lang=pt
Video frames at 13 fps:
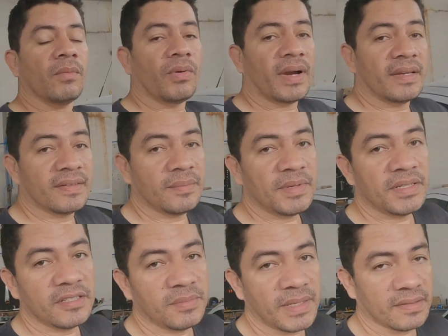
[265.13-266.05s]
Bom, aí você me
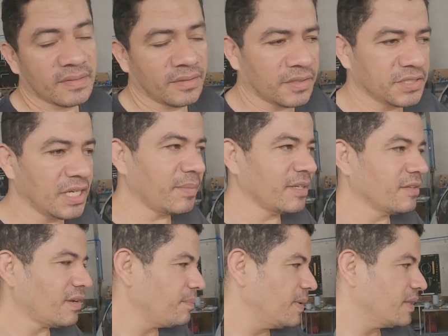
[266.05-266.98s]
diz bem assim, Rogério,
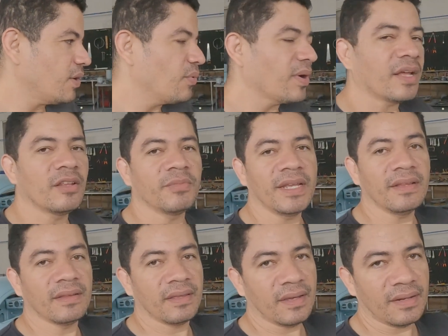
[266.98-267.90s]
mas você vai pintar o carro do meio
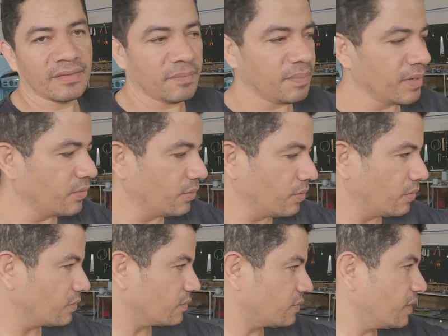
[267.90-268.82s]
inteiro. Você
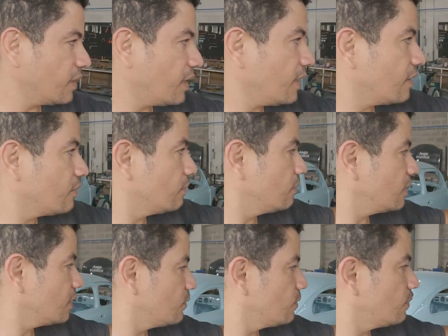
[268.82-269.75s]
pegou, sei lá,
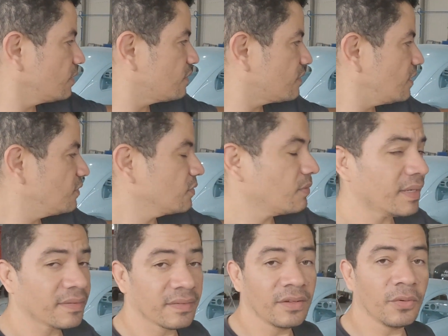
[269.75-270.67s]
uma, duas, três,
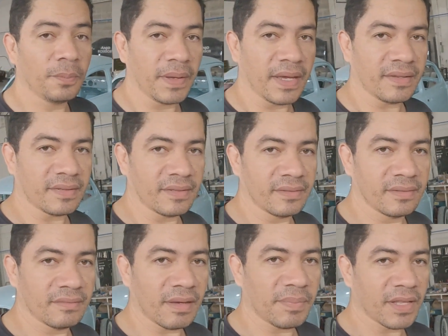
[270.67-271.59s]
quatro, cinco peças.
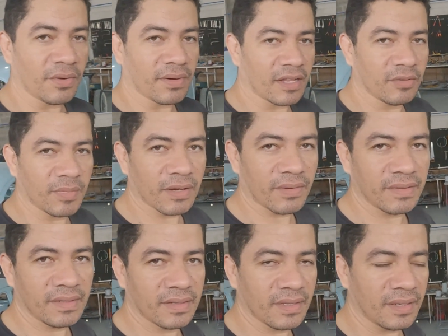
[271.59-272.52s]
Vai pintar o carro do meio
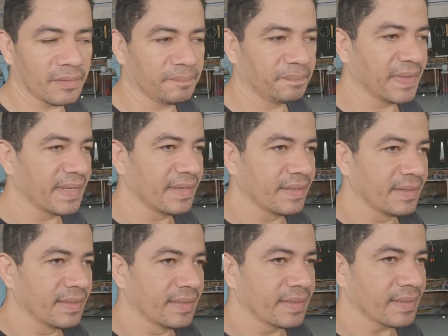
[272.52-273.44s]
quase inteiro.
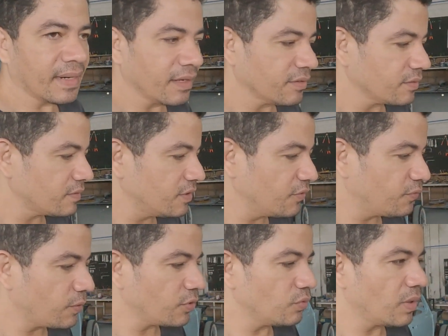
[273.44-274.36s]
Cara, se
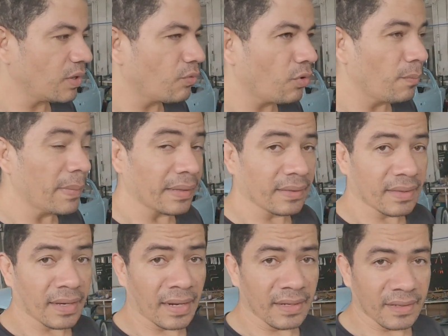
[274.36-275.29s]
fosse uma cor
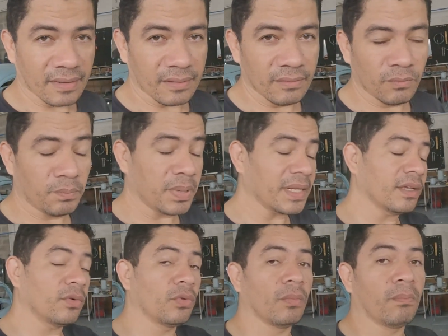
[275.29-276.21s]
metálica, um
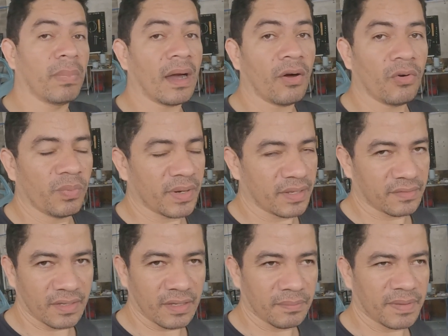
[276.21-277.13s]
prata global, por
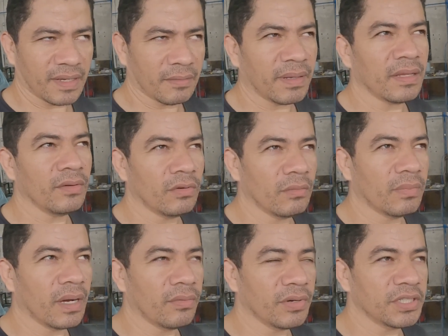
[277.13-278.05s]
exemplo, apesar que prata
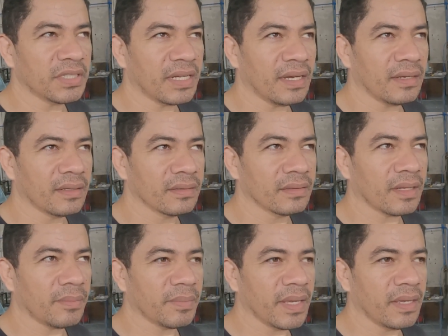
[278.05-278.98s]
global hoje tá,
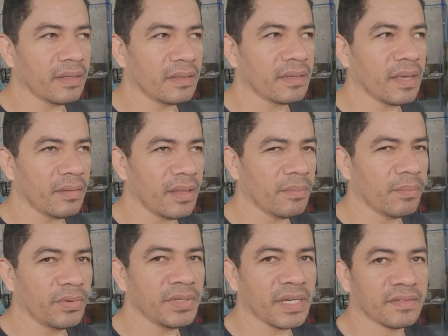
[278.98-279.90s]
tá bem, né? Ele é, é
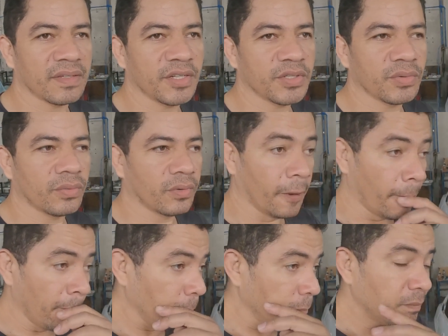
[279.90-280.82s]
bom de acerto de cor.
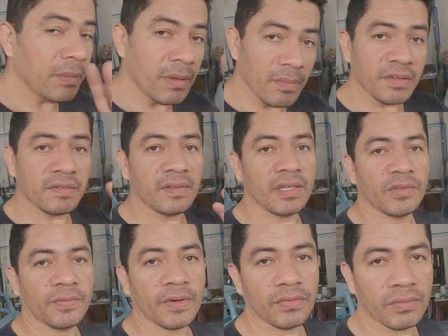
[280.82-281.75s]
Mas mesmo assim,
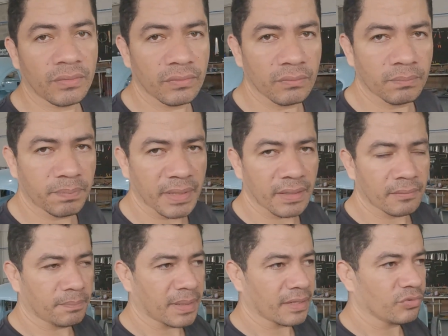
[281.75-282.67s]
se fosse um,
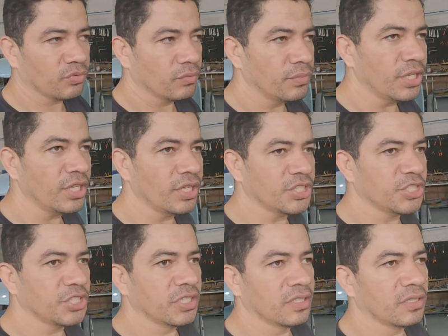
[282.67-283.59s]
um prata
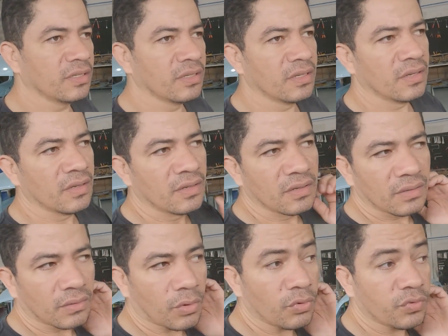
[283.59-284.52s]
summit
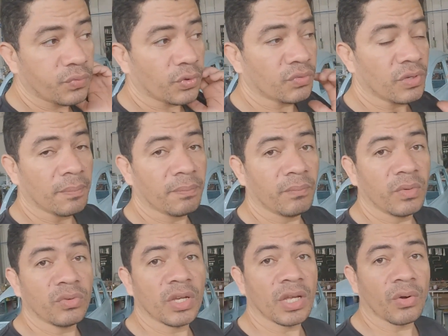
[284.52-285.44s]
ou se fosse uma,
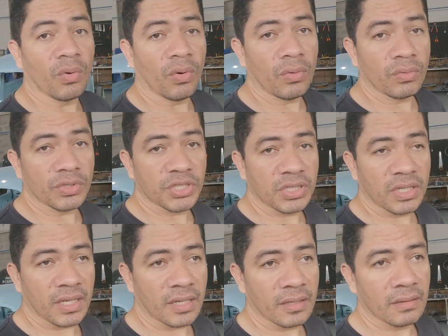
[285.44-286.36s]
um tricote,
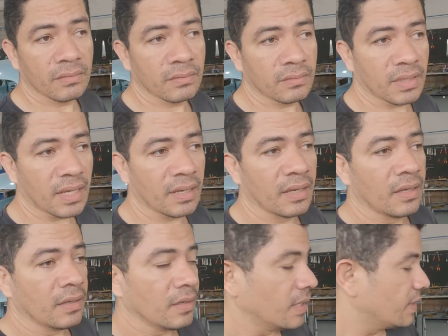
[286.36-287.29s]
né? né?
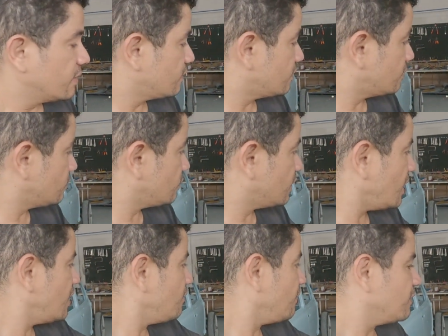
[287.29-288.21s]

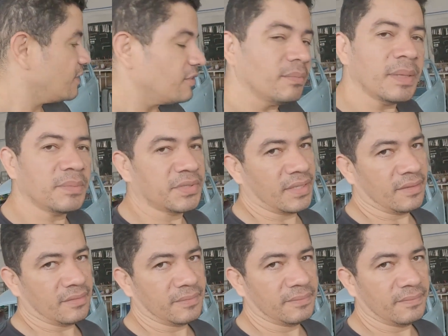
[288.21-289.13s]
Você iria fazer isso do mesmo
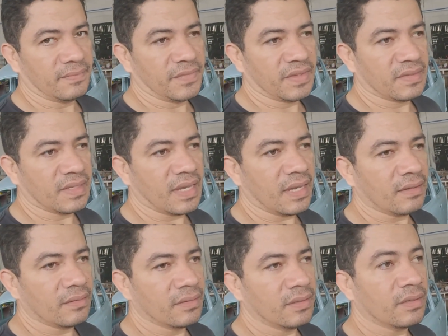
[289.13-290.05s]
jeito
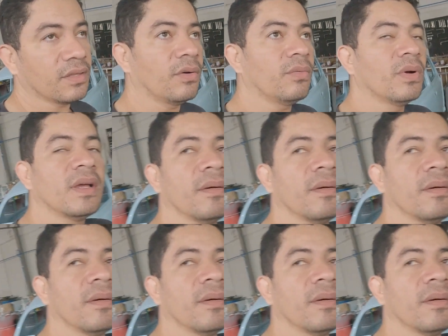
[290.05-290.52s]
certo? Então,